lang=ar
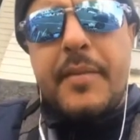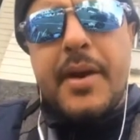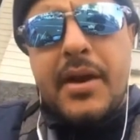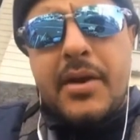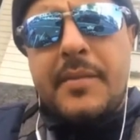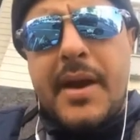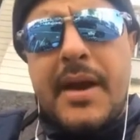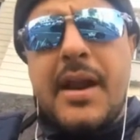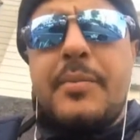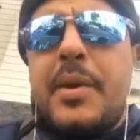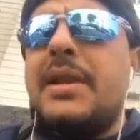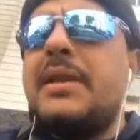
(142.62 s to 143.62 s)
في بالكم
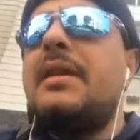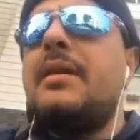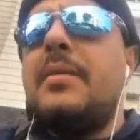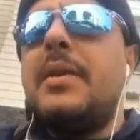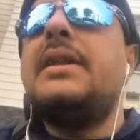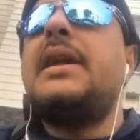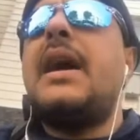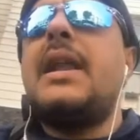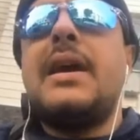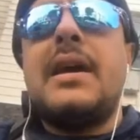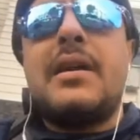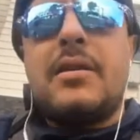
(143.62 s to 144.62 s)
معنا البلد البلاد
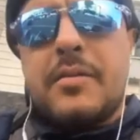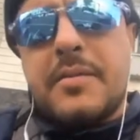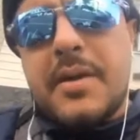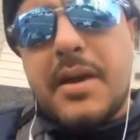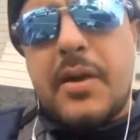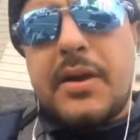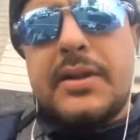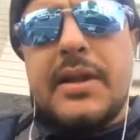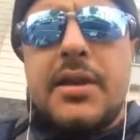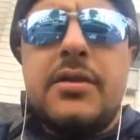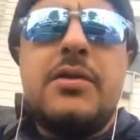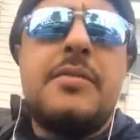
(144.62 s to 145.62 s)
على قرنكم يعني
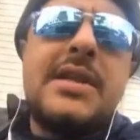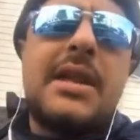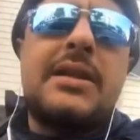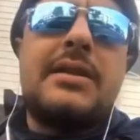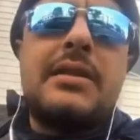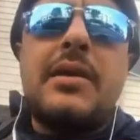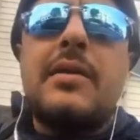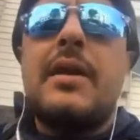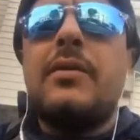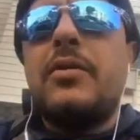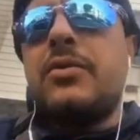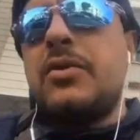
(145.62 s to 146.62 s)
وقت اللي انتم صارت
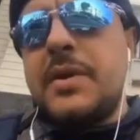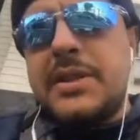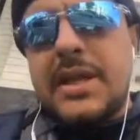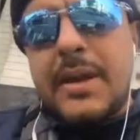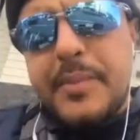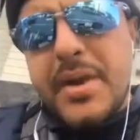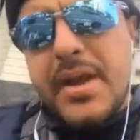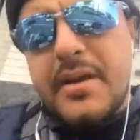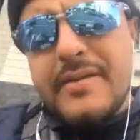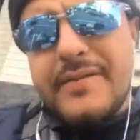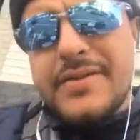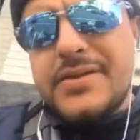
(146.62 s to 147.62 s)
الثوره كنتم
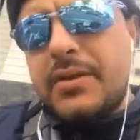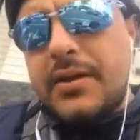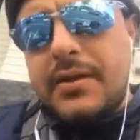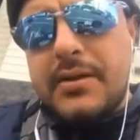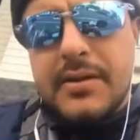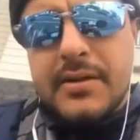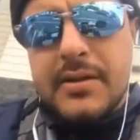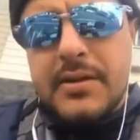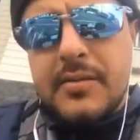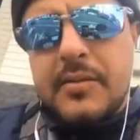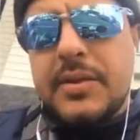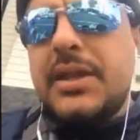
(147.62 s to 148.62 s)
متخبين في الزنق
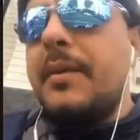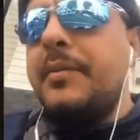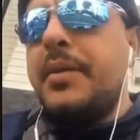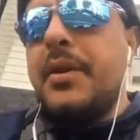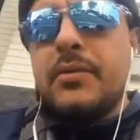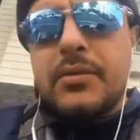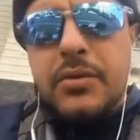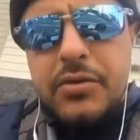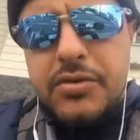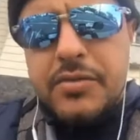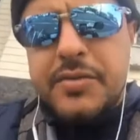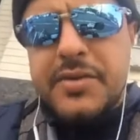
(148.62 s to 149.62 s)
متخبين
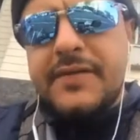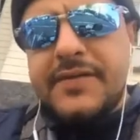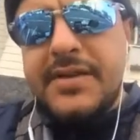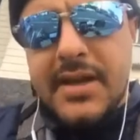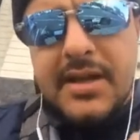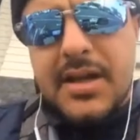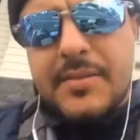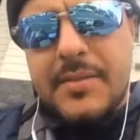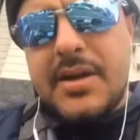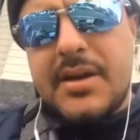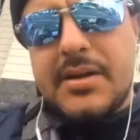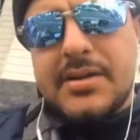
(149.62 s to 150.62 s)
وتخرجوا بالسفساري
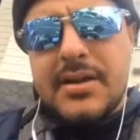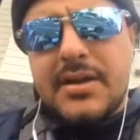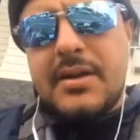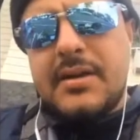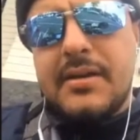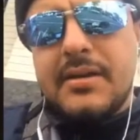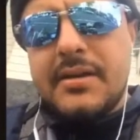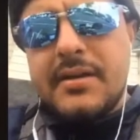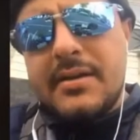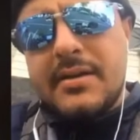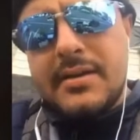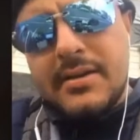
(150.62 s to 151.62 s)
كما سي
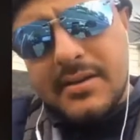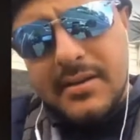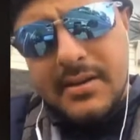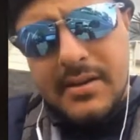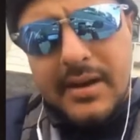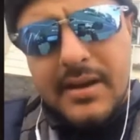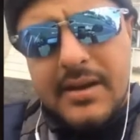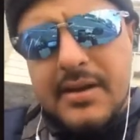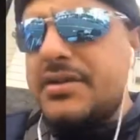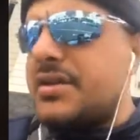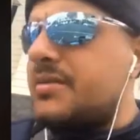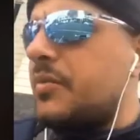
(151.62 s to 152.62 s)
آه،
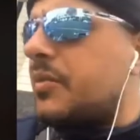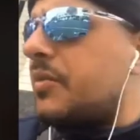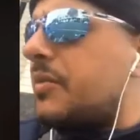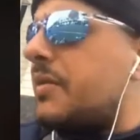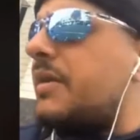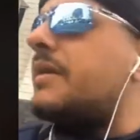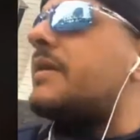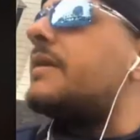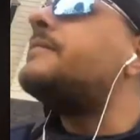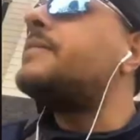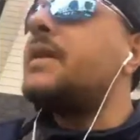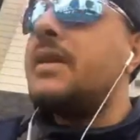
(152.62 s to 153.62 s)
آه، شو اسمه هو
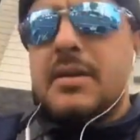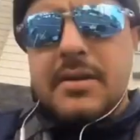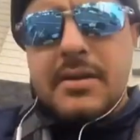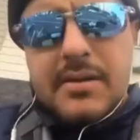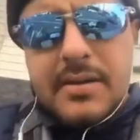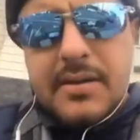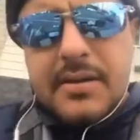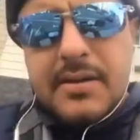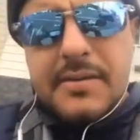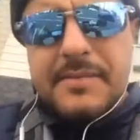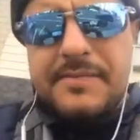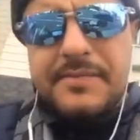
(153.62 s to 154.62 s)

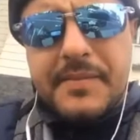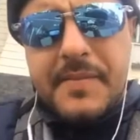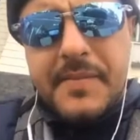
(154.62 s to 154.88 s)
آه